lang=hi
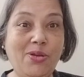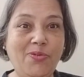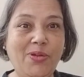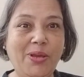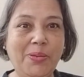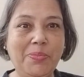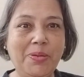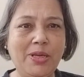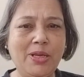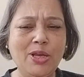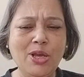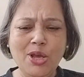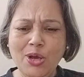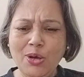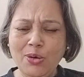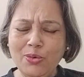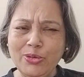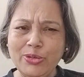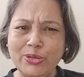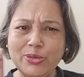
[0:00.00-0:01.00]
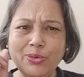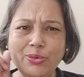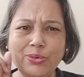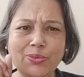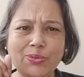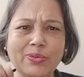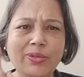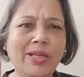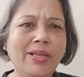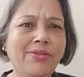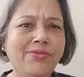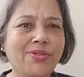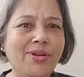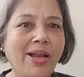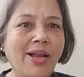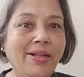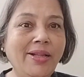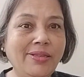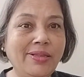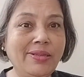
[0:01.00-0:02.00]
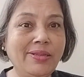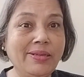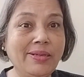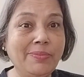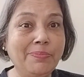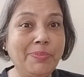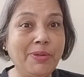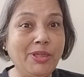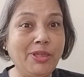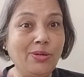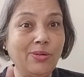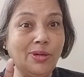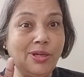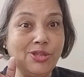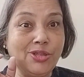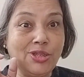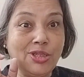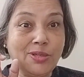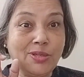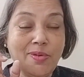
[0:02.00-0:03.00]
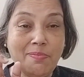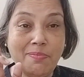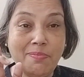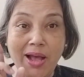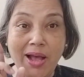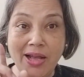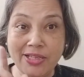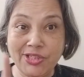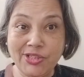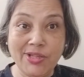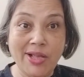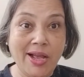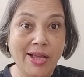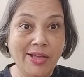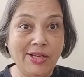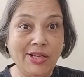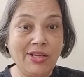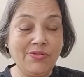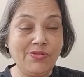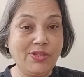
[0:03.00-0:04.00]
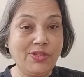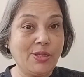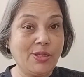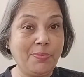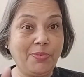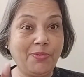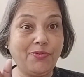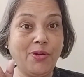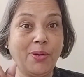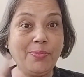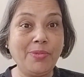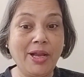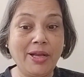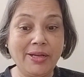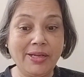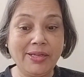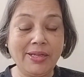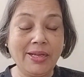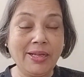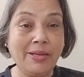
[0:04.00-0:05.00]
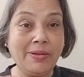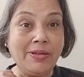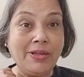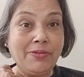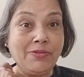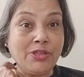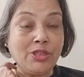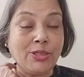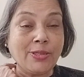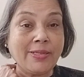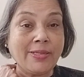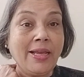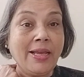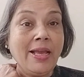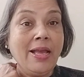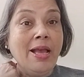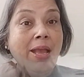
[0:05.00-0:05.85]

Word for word: हुए भी उसको दिन रात पर्टिकुलर चीज़ में मार्क्स ना आने की वजह से परफॉर्म ना करने की वजह से